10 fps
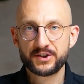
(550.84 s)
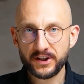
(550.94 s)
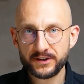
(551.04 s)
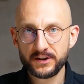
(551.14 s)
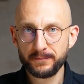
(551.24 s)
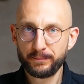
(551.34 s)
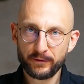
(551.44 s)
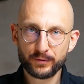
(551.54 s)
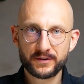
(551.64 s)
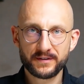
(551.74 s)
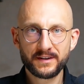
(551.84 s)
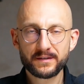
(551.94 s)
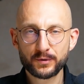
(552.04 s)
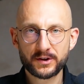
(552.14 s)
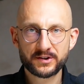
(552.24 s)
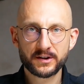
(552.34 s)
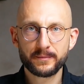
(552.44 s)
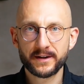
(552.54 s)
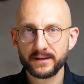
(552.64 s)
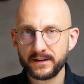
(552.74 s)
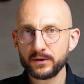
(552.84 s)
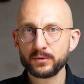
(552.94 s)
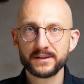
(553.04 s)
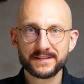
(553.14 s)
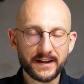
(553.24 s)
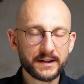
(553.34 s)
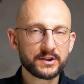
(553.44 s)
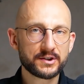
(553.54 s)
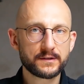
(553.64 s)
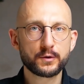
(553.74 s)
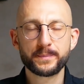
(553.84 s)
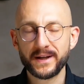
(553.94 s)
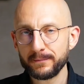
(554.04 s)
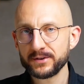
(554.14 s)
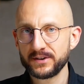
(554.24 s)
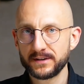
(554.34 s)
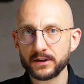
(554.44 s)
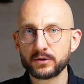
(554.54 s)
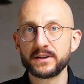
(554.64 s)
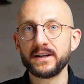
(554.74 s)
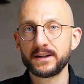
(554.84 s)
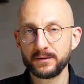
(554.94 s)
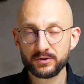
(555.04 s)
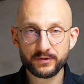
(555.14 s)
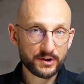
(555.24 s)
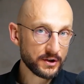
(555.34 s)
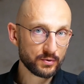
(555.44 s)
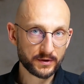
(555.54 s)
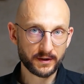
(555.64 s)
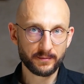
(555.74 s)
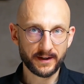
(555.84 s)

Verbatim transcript: Trzeci powód nieskutecznego marketingu jest taki, że skupiamy się tylko na jakimś wycinku tego